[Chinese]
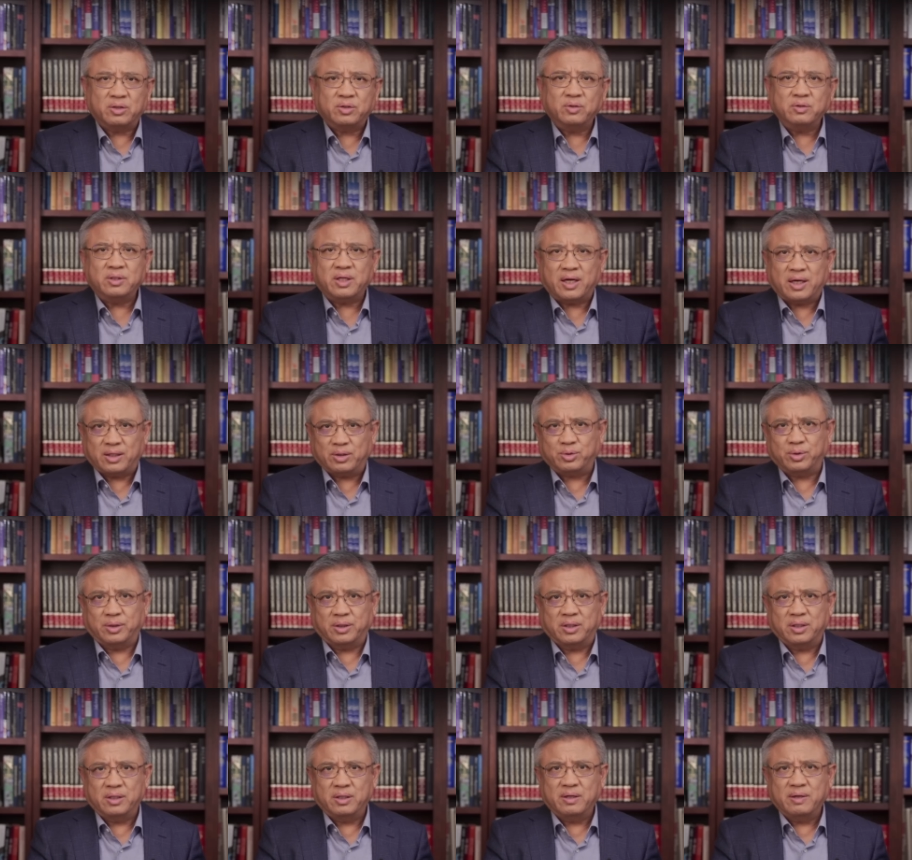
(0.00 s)
都是海水，
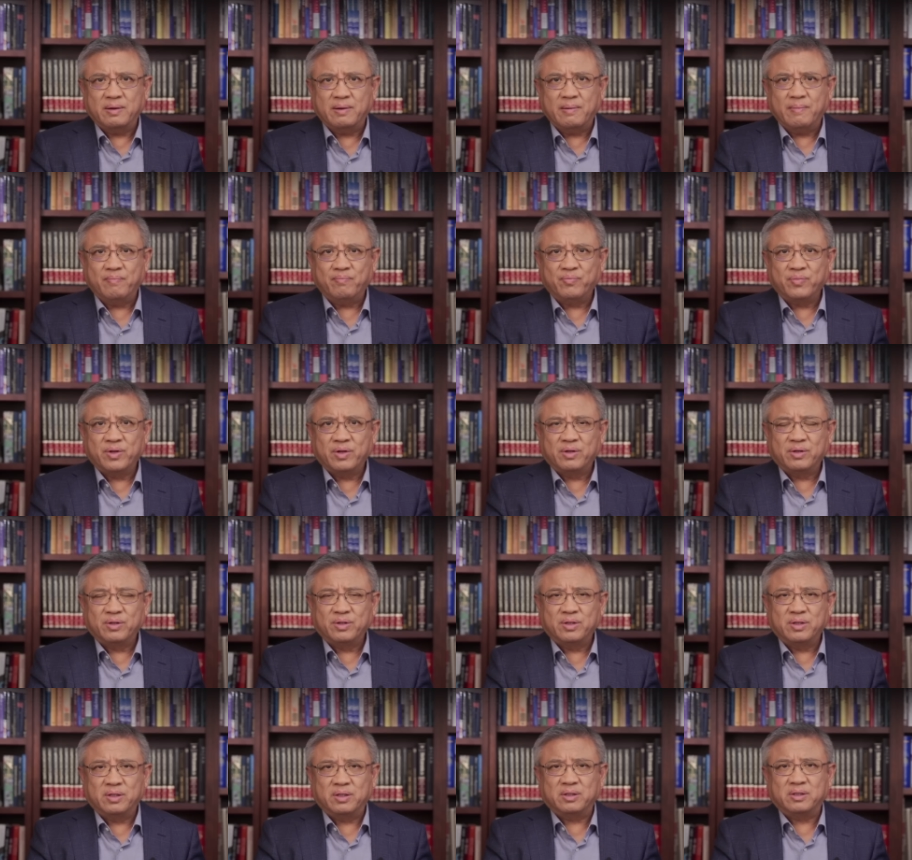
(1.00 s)

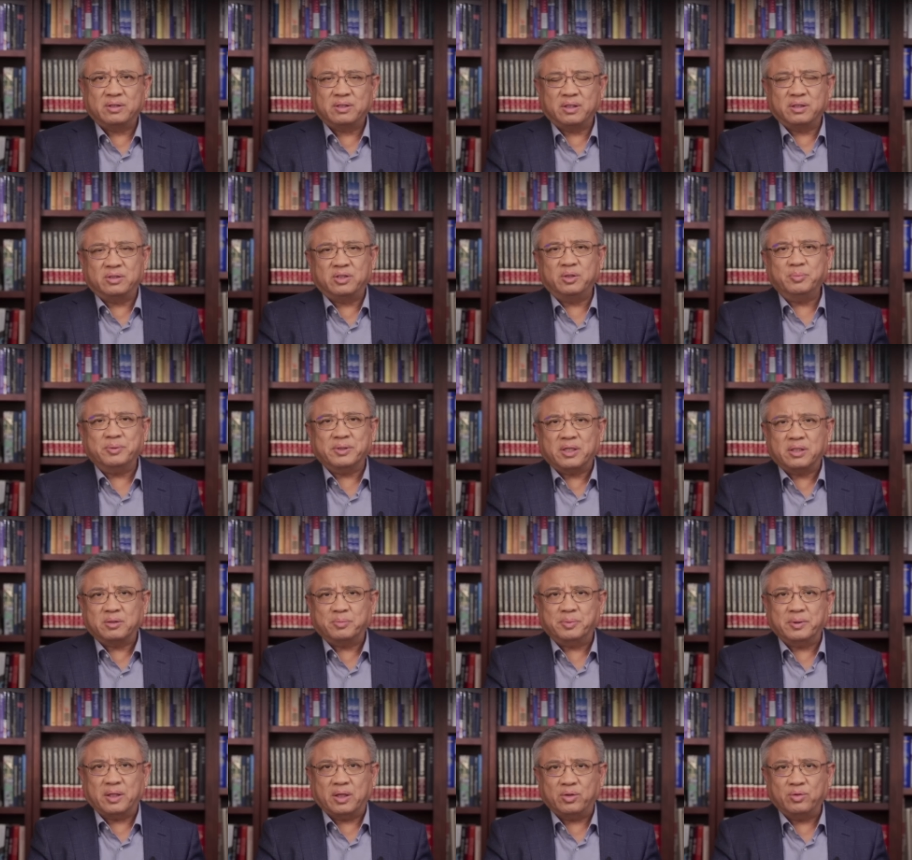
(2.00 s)
这个基本上是
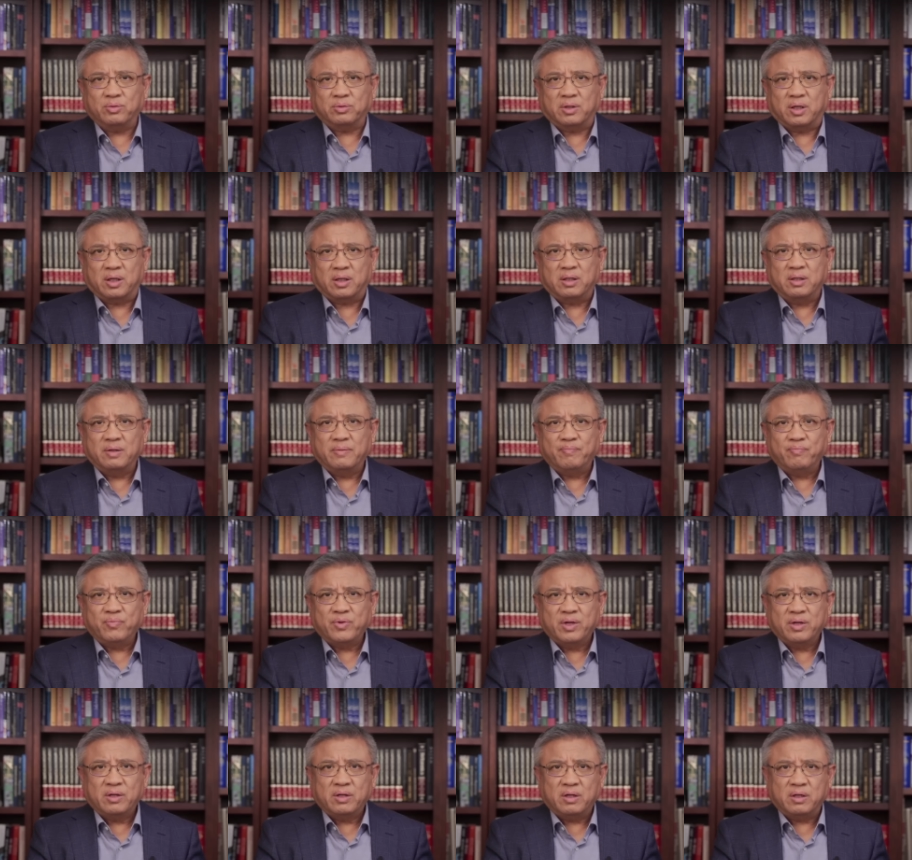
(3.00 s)
不能用的。
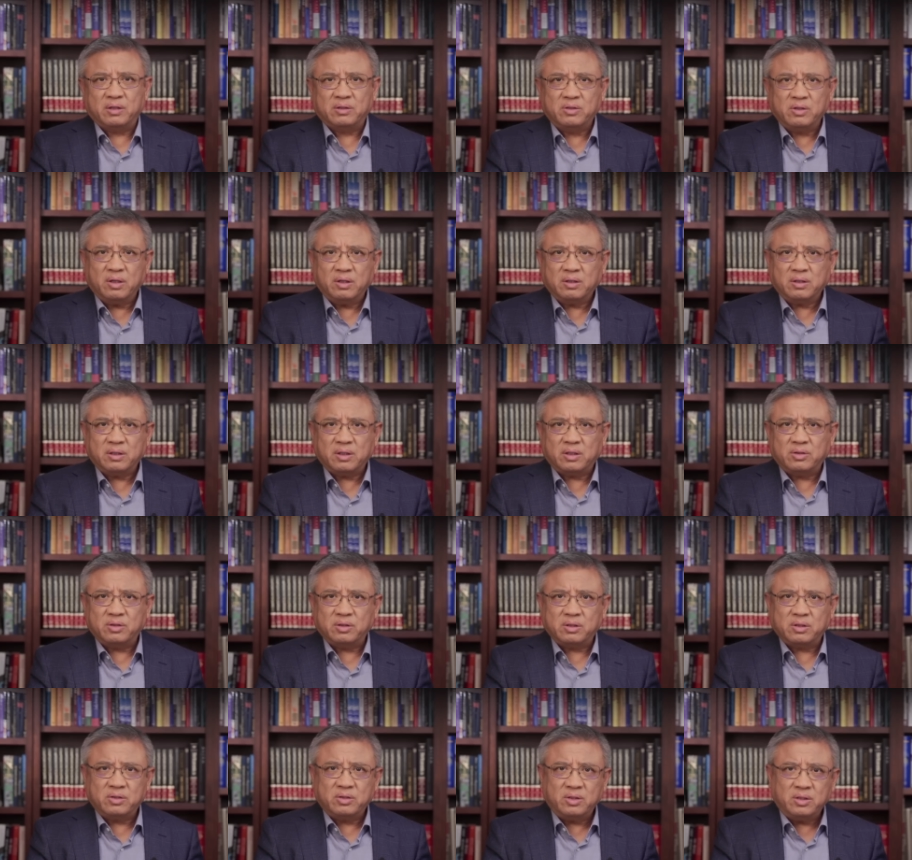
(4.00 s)
呃，第二个呢，就
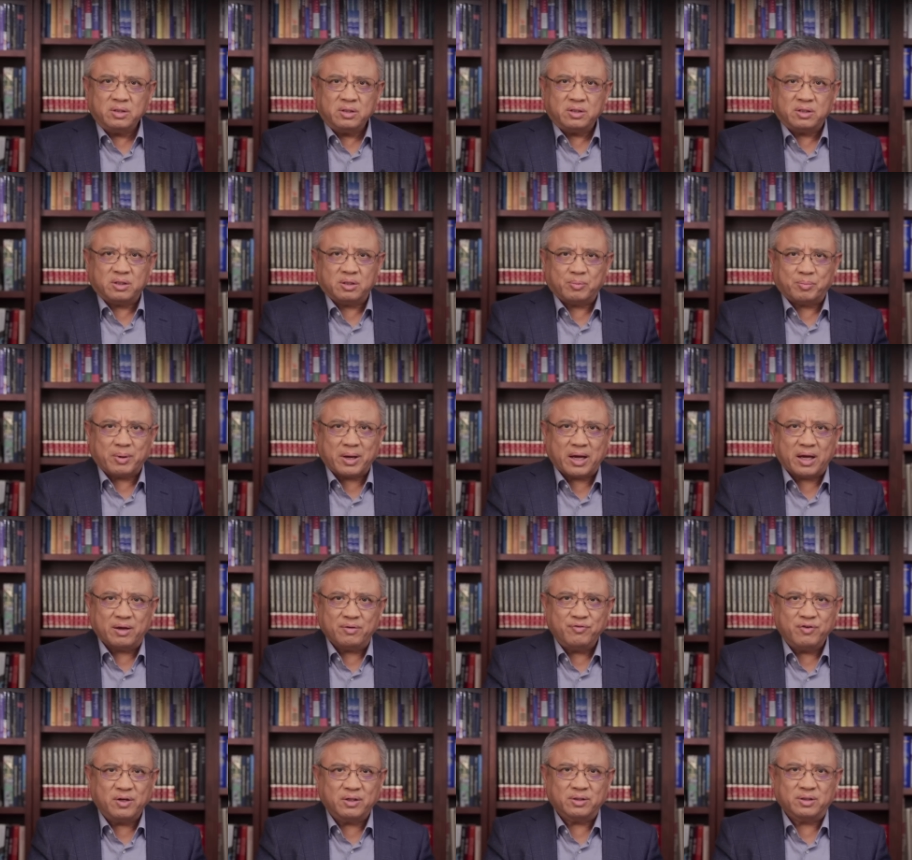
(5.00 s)
是即使排
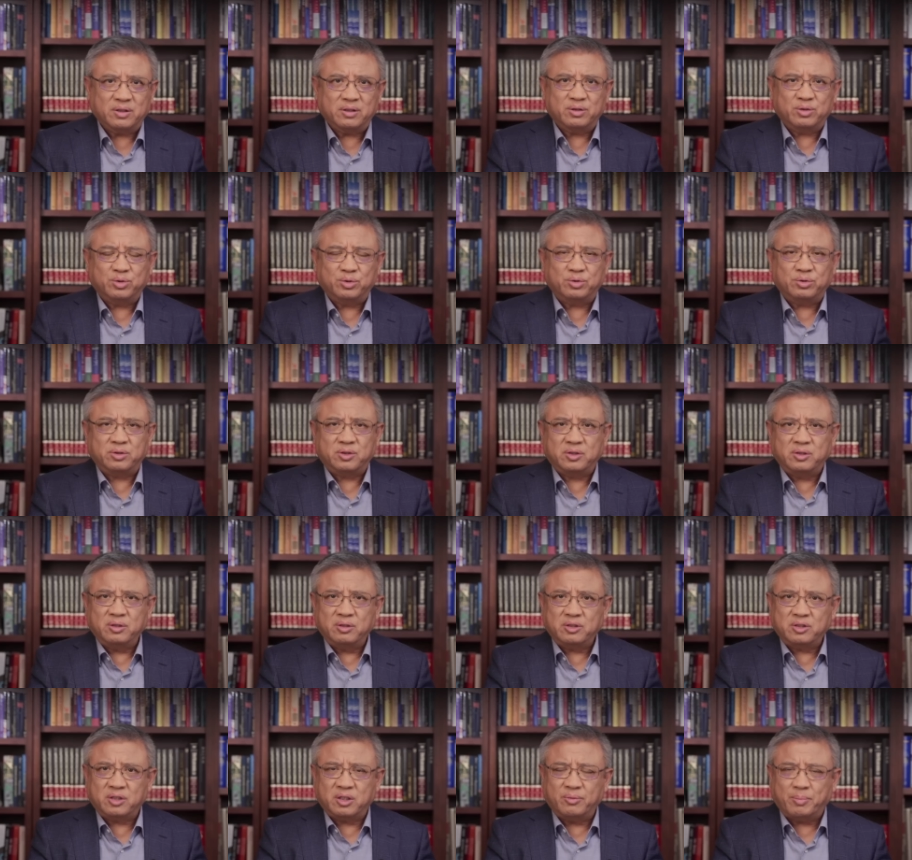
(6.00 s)
放水，
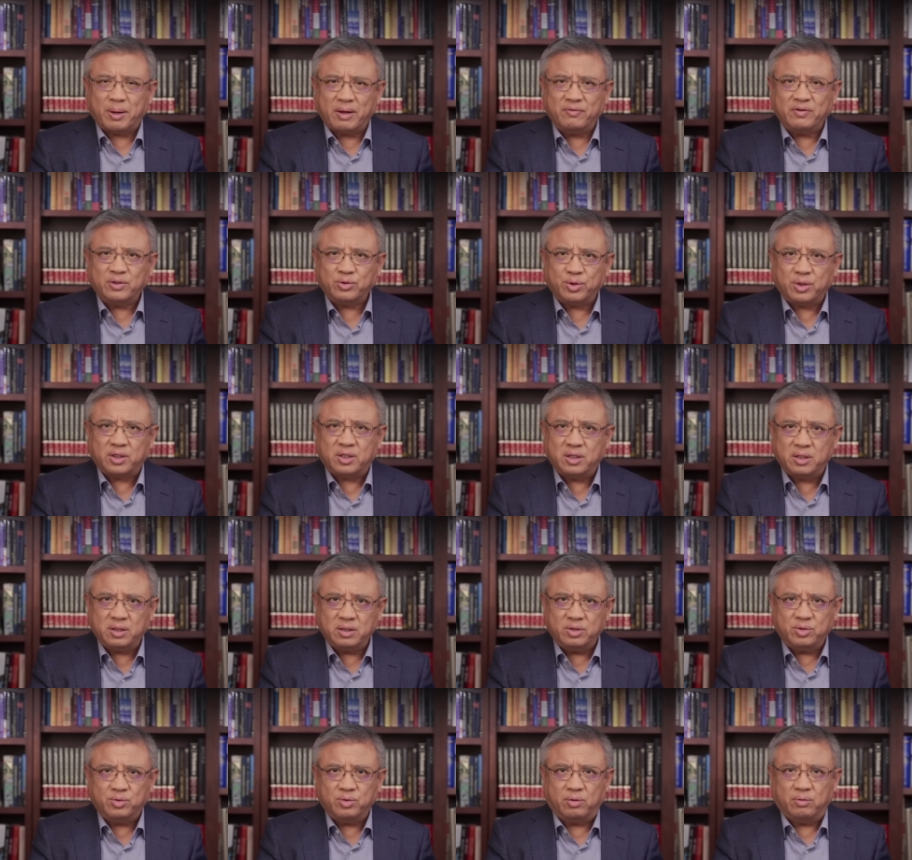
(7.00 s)
这个排放水可
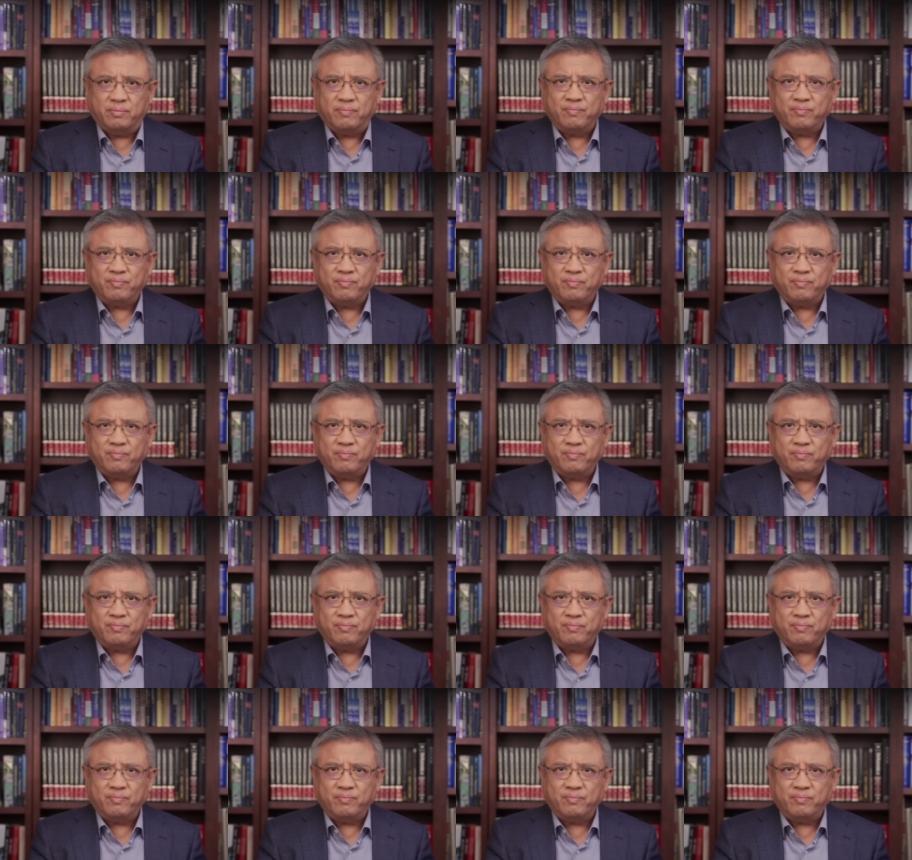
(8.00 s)
以用，